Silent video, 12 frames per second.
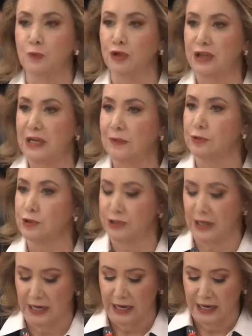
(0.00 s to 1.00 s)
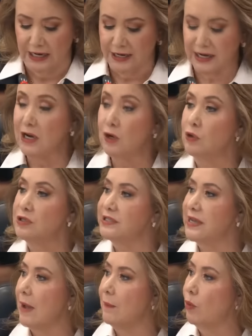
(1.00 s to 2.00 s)
motivos,
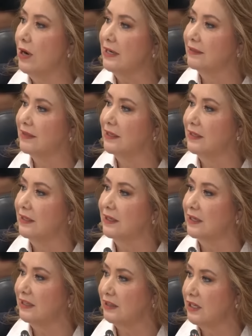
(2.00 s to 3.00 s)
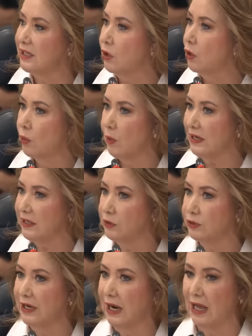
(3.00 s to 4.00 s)
renuncia, muerte, retiro o cualquier
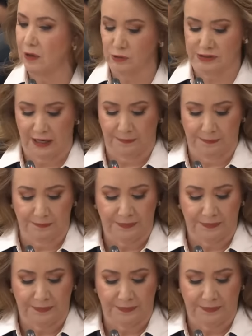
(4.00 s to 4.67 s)
otra causa.